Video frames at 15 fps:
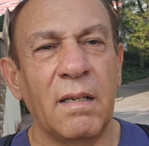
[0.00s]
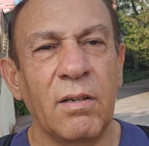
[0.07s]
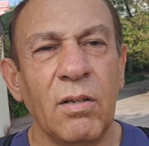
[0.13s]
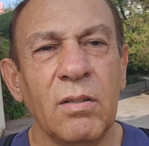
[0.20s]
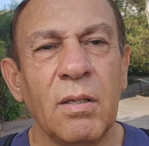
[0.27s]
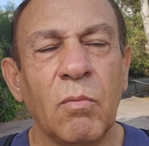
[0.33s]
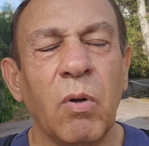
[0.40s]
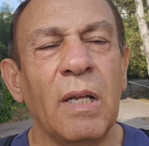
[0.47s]

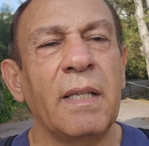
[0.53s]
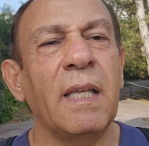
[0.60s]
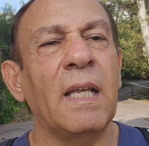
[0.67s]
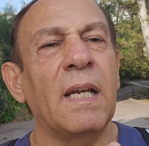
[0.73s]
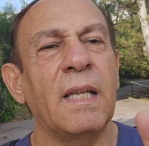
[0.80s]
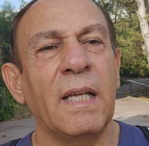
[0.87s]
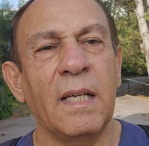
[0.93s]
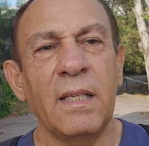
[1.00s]
no,
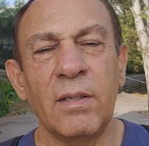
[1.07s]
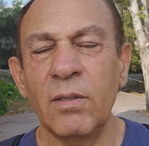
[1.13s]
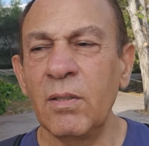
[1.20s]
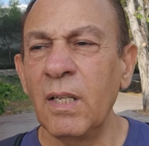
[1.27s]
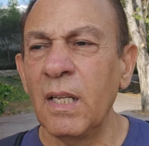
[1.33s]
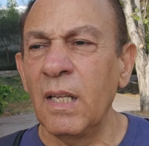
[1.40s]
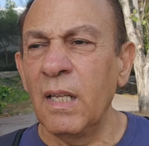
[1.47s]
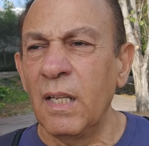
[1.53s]
cualquiera de ahí,
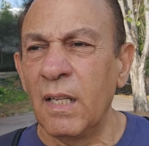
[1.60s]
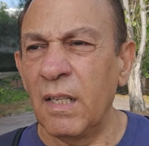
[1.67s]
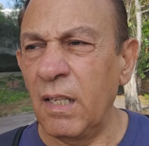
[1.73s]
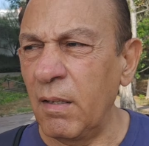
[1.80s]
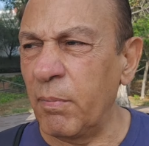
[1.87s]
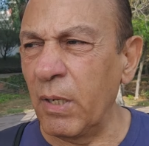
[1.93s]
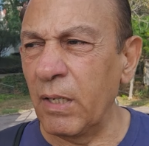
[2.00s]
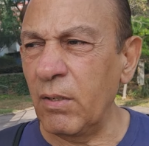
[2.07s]
¿no?
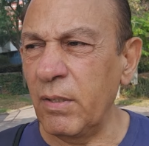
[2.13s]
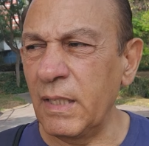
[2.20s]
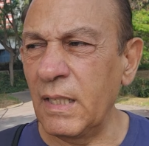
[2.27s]
Y bueno,